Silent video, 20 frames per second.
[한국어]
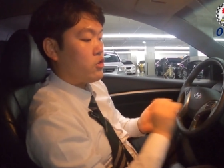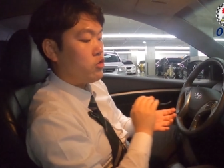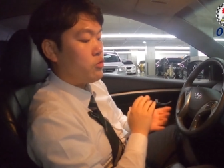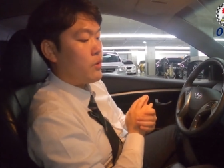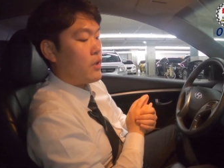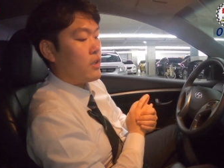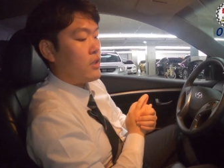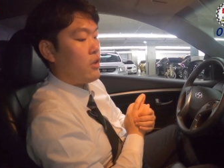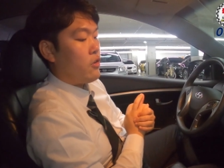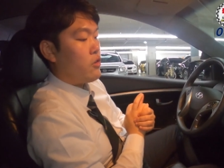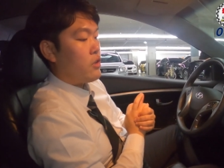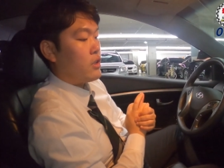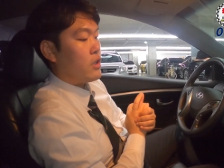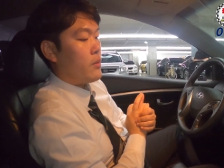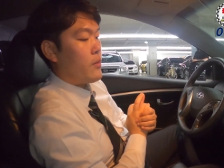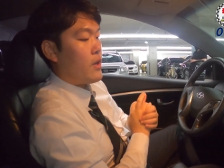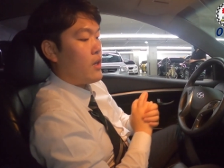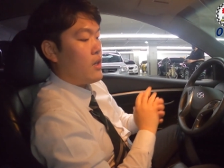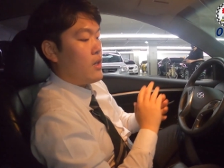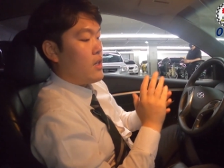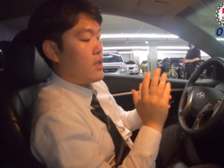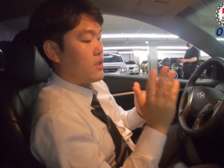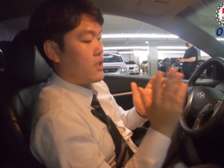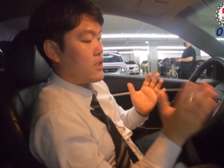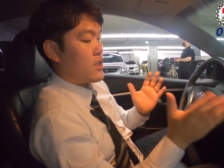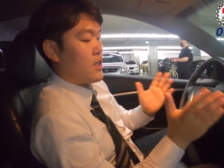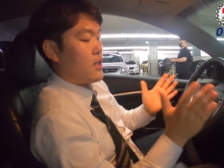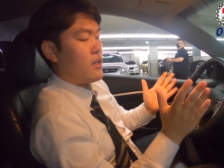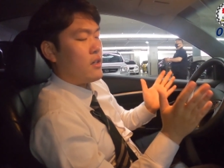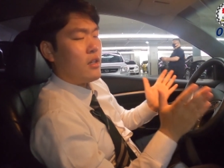다 구비가 되어 있기 때문에 제
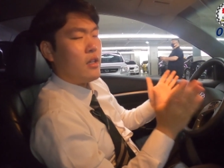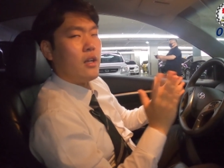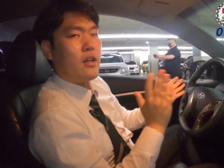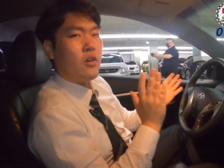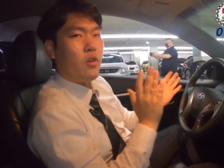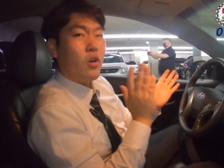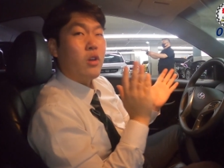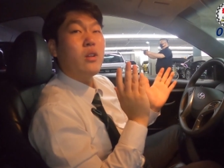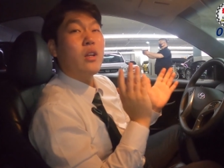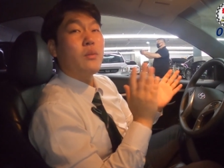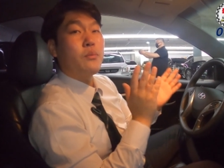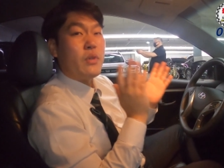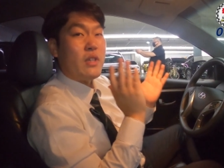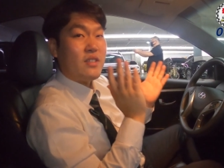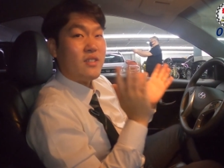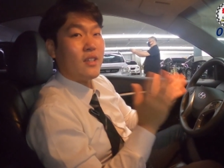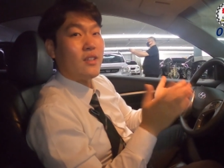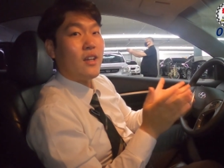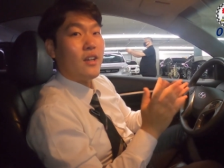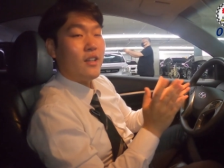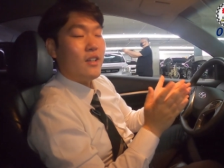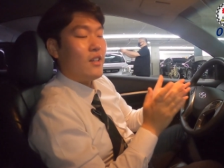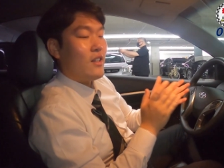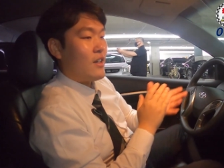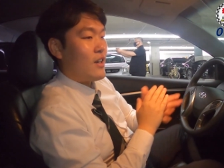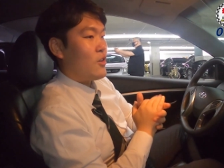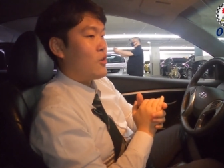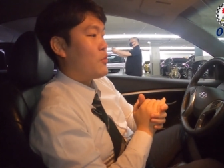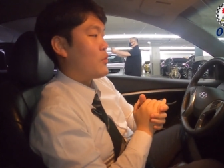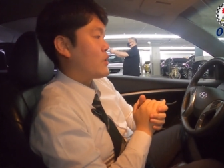차량이랑 거의 다
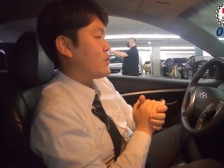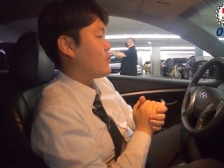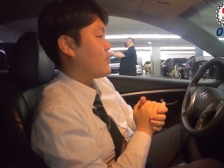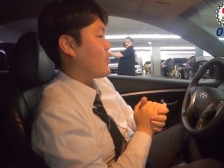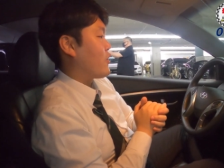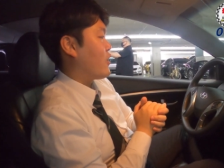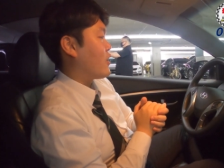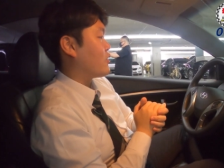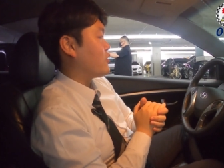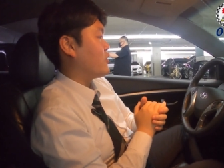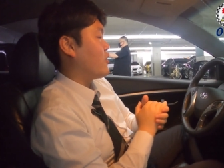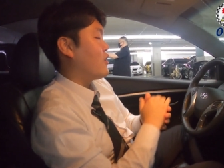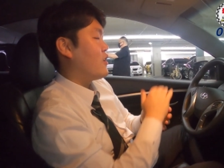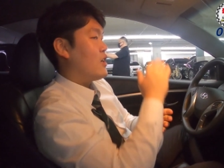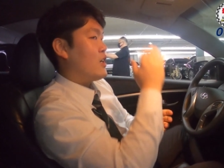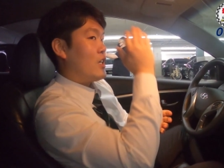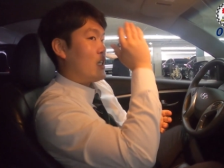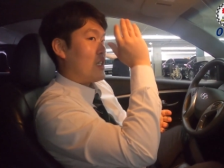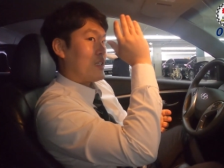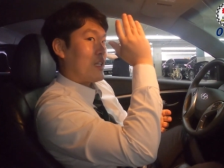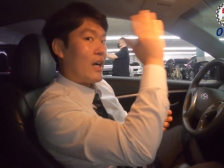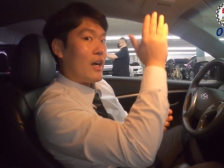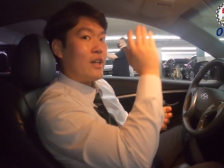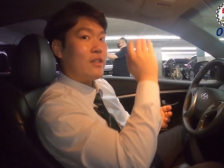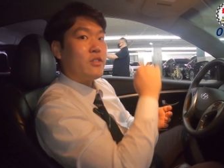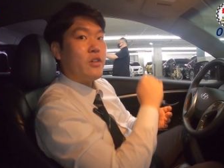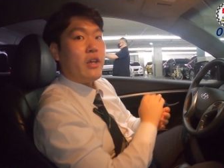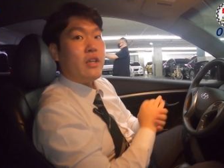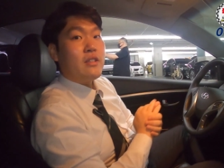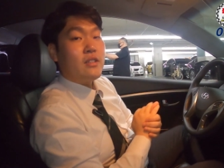비슷하다라고 보시면 될 것 같고요
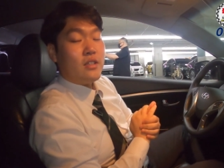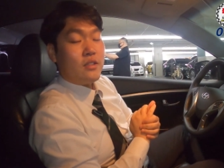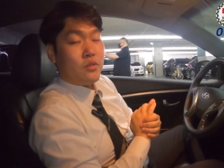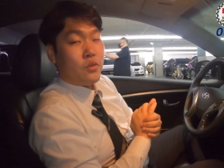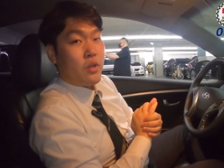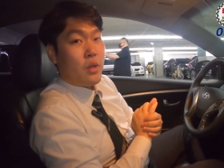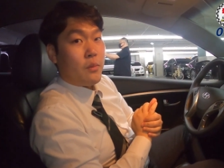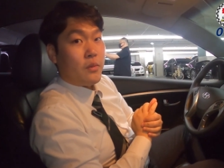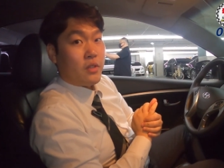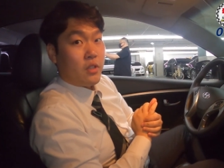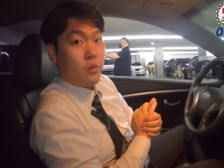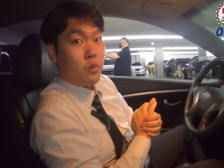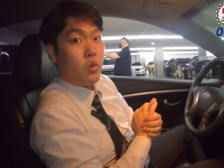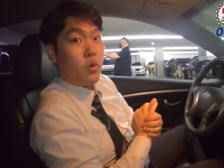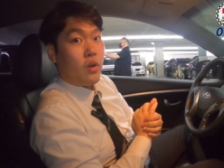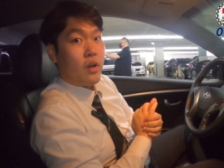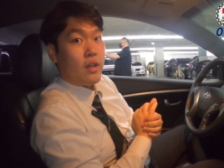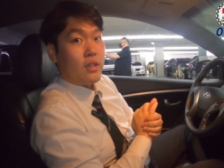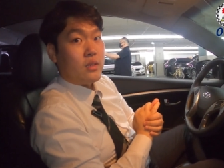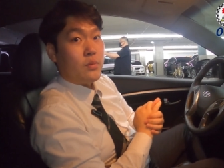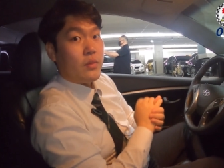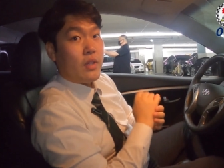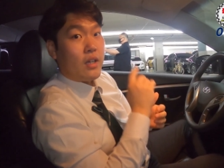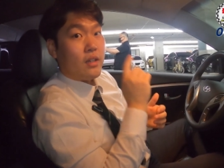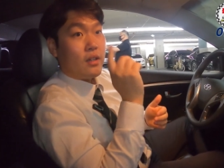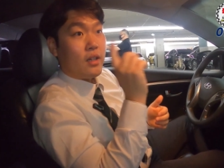나가서 엔진 소리 한번 들어보도록 하겠습니다